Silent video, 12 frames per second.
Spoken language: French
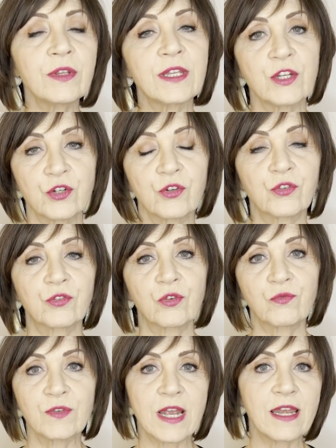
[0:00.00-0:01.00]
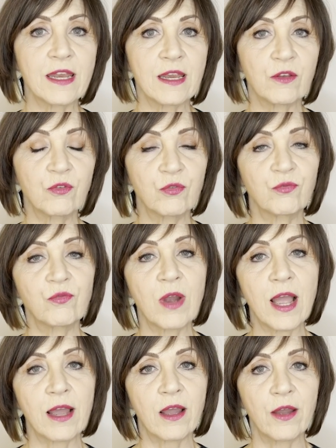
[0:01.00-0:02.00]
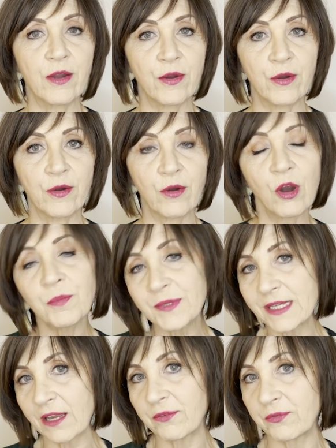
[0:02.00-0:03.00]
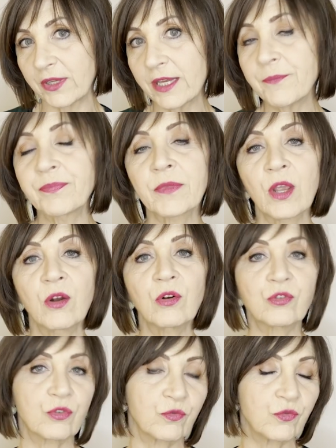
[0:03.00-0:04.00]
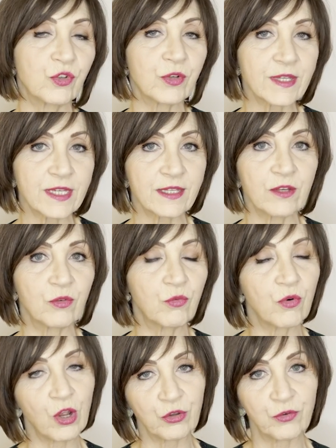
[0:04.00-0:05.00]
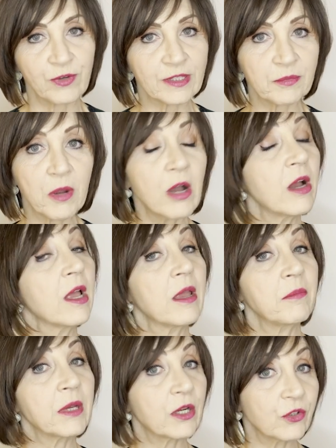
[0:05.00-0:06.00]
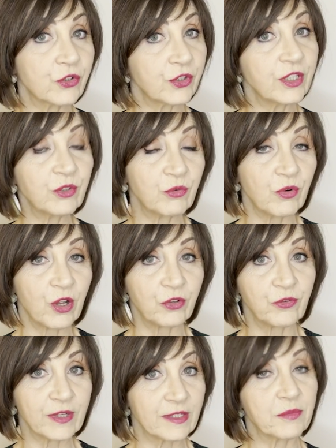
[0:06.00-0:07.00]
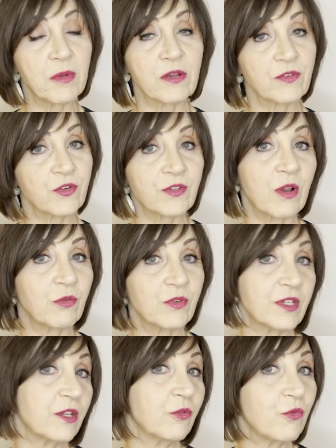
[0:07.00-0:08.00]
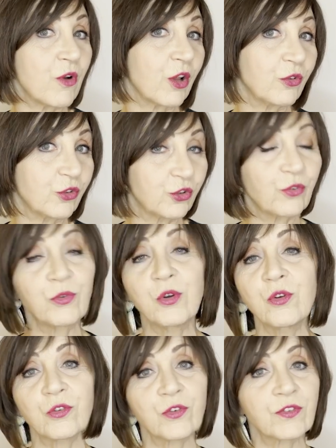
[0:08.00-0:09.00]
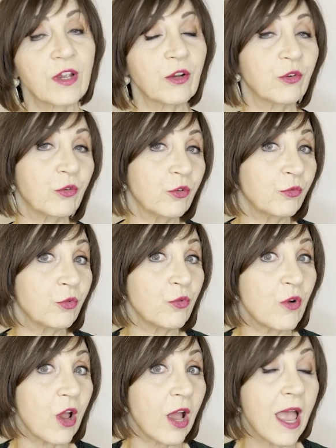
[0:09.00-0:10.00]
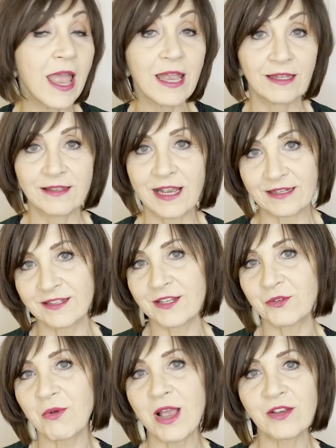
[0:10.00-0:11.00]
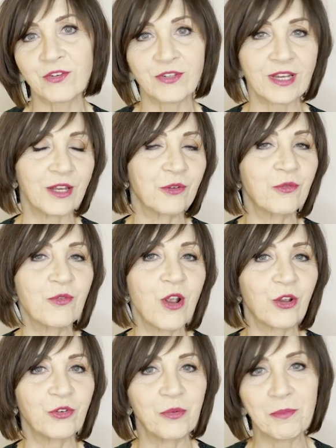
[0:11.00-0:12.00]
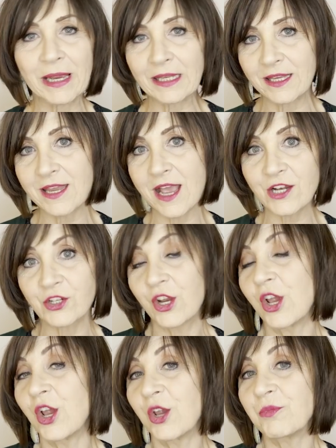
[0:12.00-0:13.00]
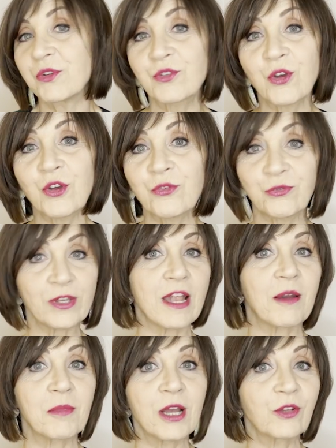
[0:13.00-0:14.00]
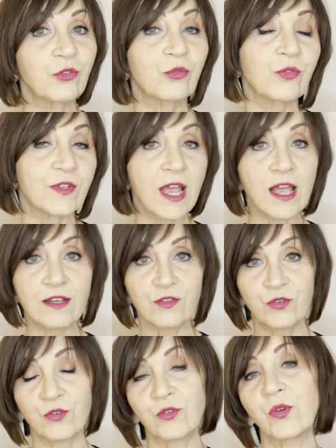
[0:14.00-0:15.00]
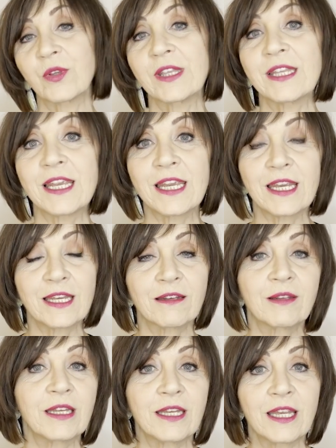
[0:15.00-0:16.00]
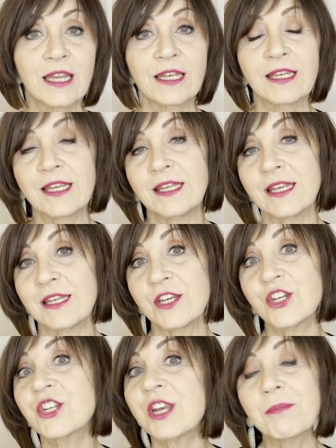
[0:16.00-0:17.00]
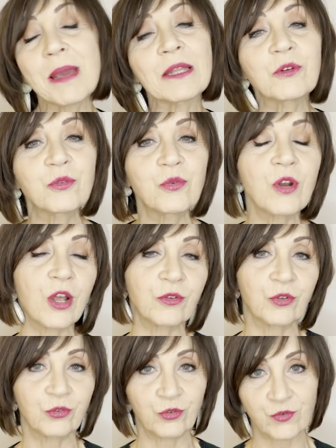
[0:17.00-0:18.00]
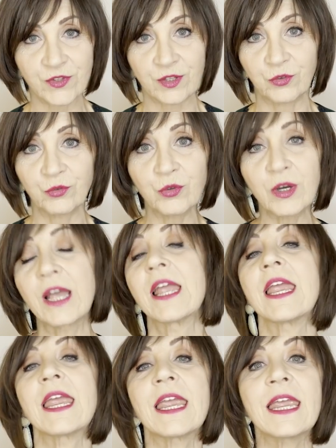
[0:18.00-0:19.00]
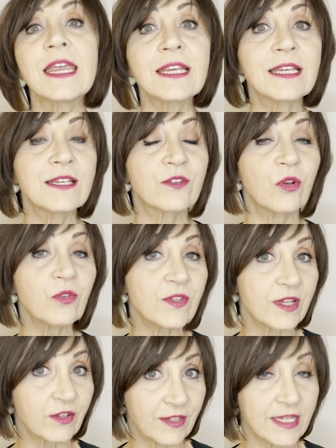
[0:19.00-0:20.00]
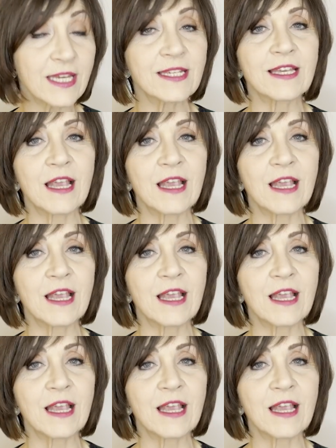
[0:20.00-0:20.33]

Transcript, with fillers: une des choses que vous allez devoir euh, observer lorsque vous choisissez une couleur de vêtement, mais quand je dis une couleur de vêtement, ce sera aussi une couleur de chevelure, ce sera une, couleur d'accessoire, ce sera une couleur de maquillage, puisque finalement tout ça, ce sont des, des, des, des schémas de couleurs dont on s'entoure et qui sont censés